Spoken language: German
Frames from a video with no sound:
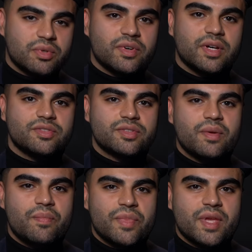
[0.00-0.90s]
Beweis.
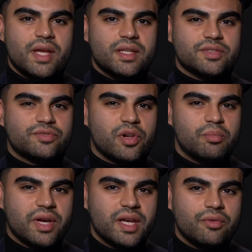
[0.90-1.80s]
Das
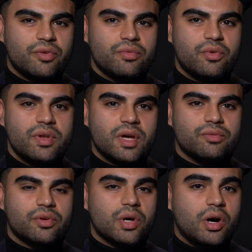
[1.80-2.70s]
Vollbringen von
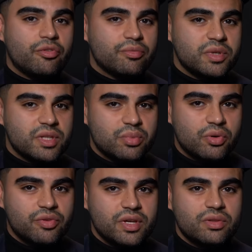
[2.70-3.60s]
Wundern wird oft mit dem
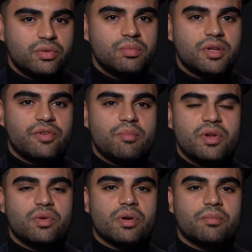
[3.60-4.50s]
Prophetentum in
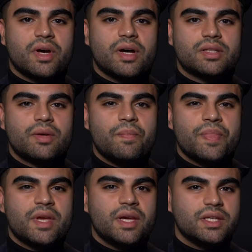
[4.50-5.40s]
Verbindung gebracht.
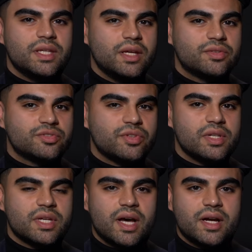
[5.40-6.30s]
Jesus
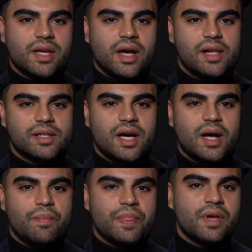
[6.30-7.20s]
soll die Kranken geheilt
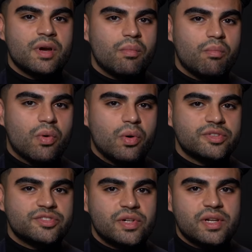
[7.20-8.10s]
haben,
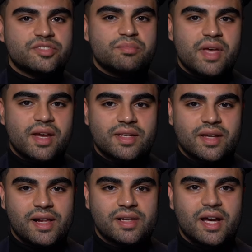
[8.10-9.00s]
Moses soll das Meer
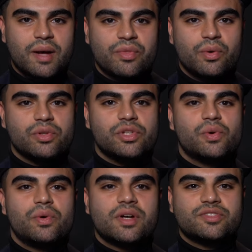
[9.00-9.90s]
geteilt haben und
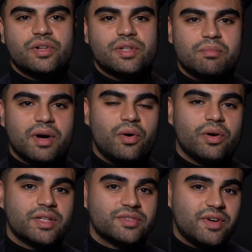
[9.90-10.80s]
Jona soll den
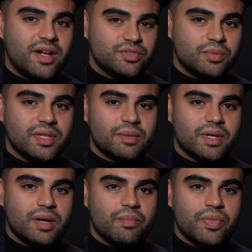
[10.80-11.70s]
Bauch des Wals
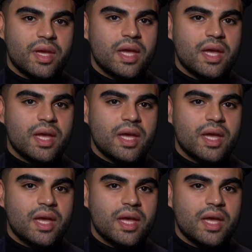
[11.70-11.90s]
überlebt haben.